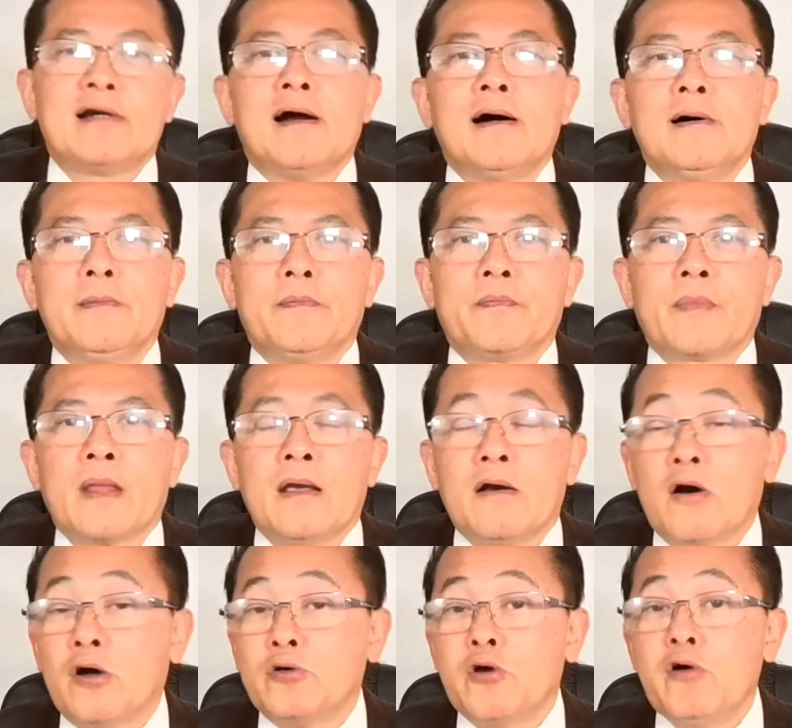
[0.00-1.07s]
khoản đó
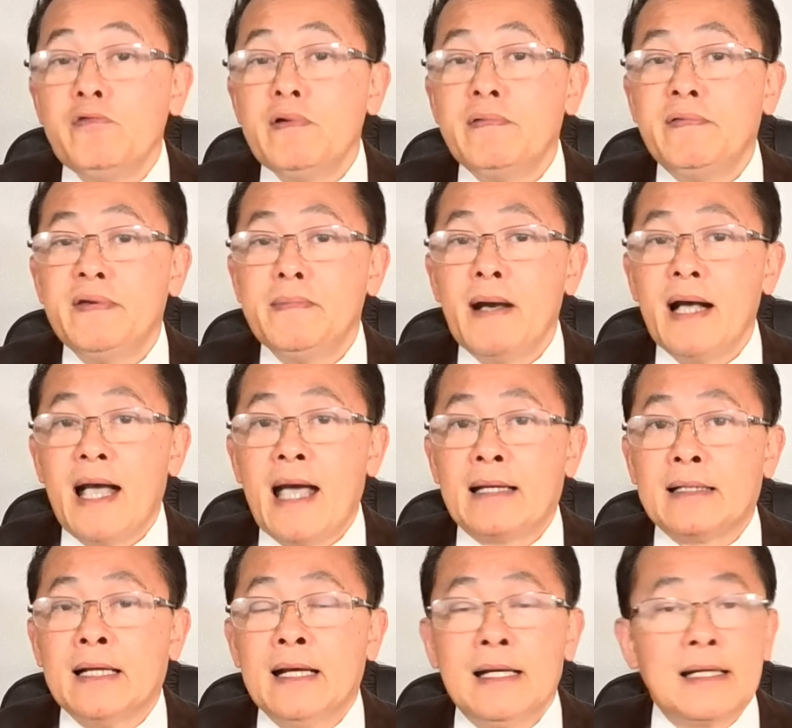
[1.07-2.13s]
còn đối với phía bắc
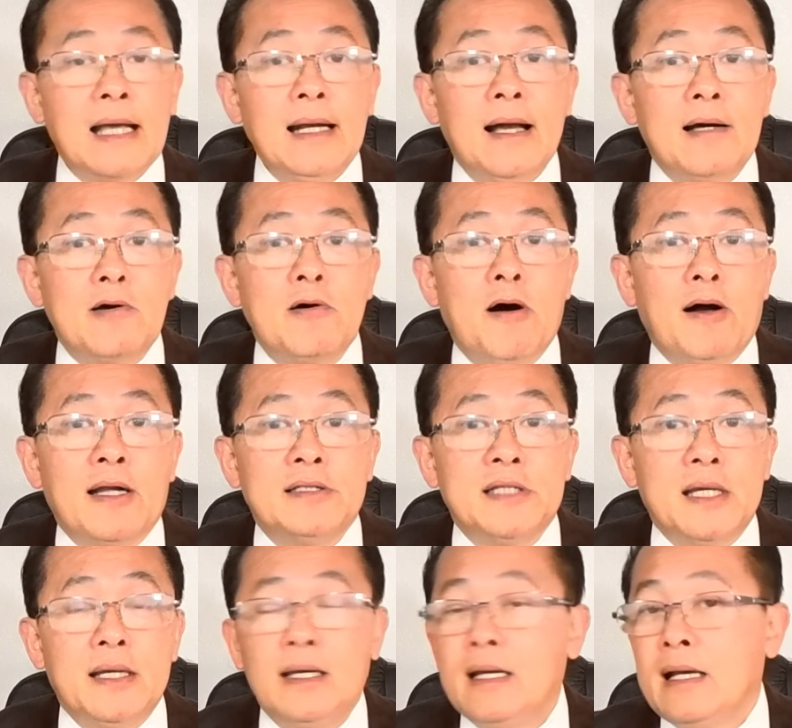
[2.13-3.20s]
hàn cái lợi của họ là
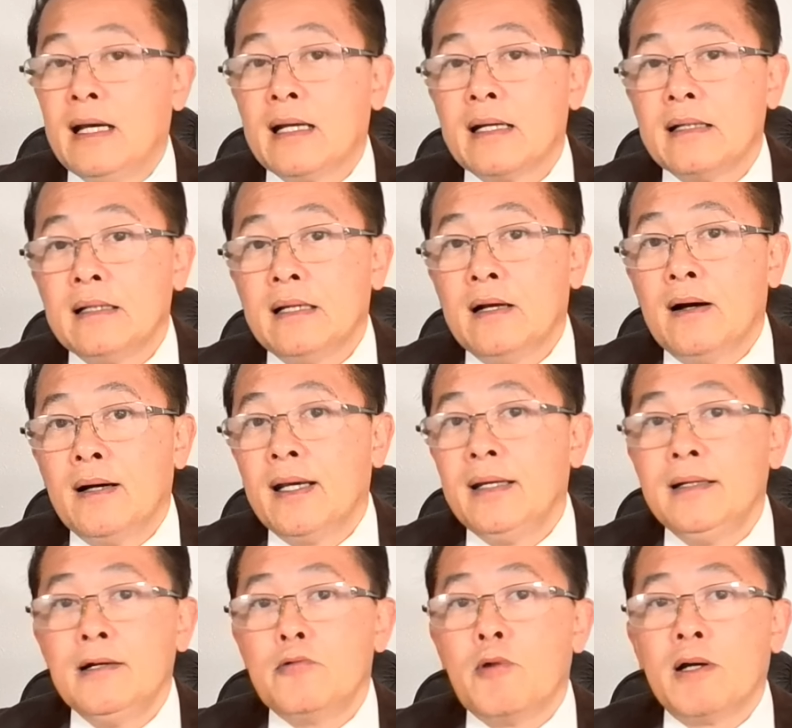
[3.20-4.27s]
gì
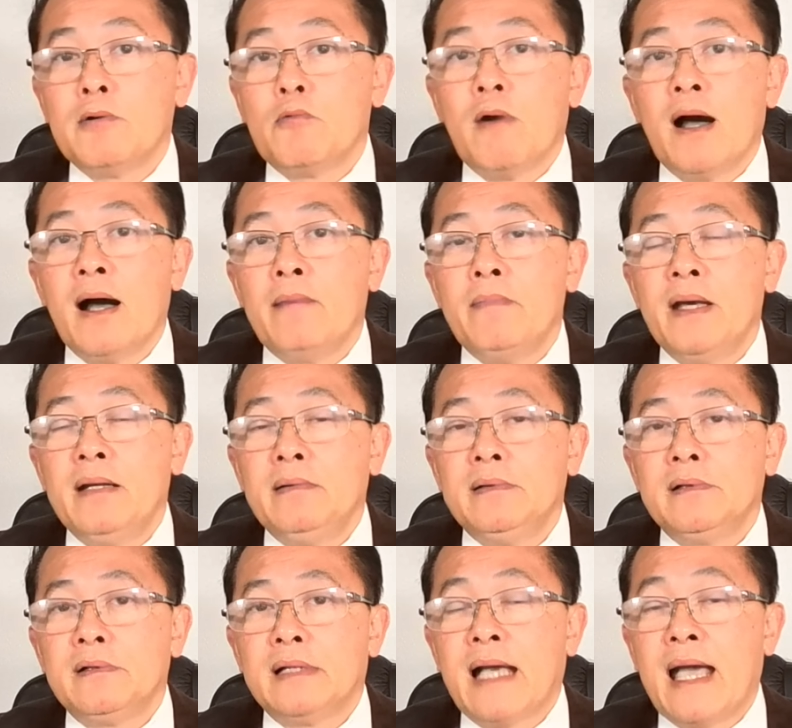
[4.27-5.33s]
khi đưa quân qua
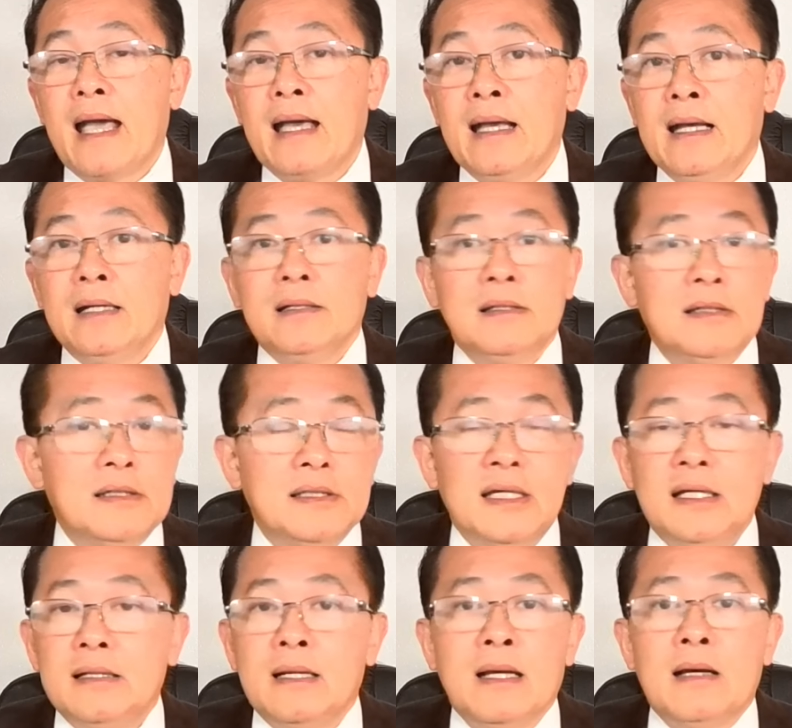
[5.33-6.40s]
bên nga đương
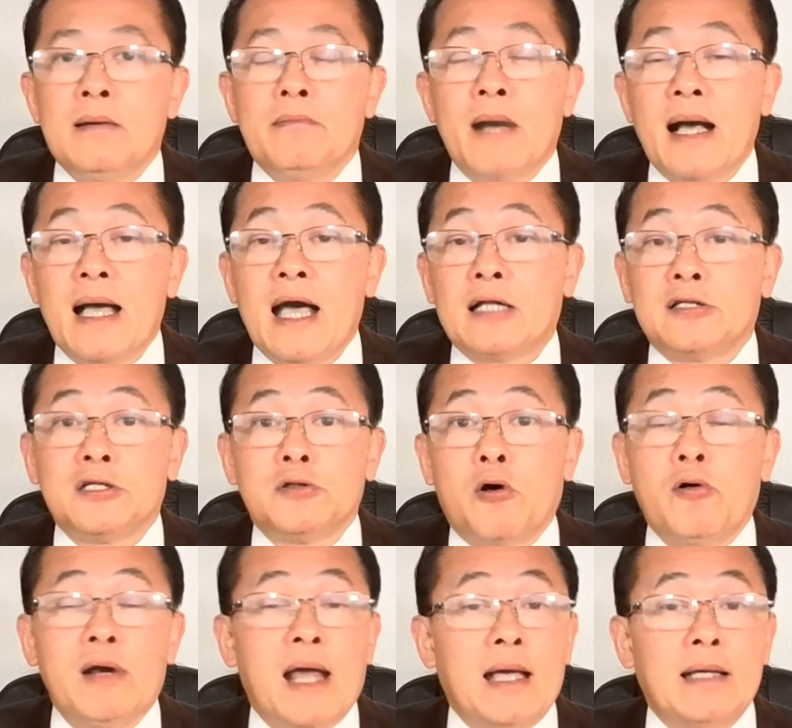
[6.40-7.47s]
nhiên bắc hàn sẽ
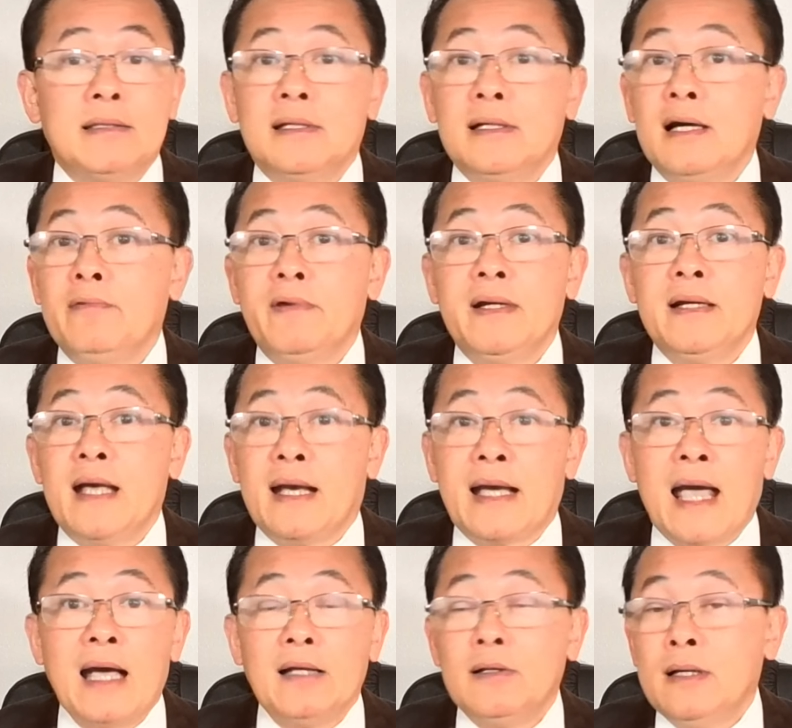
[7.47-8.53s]
đổi lại những vấn đề
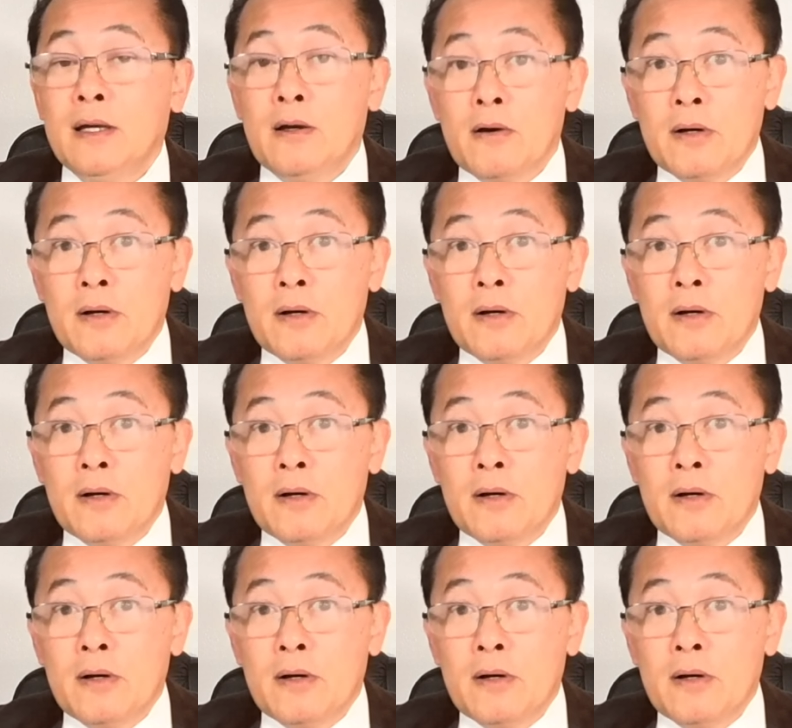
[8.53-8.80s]
khác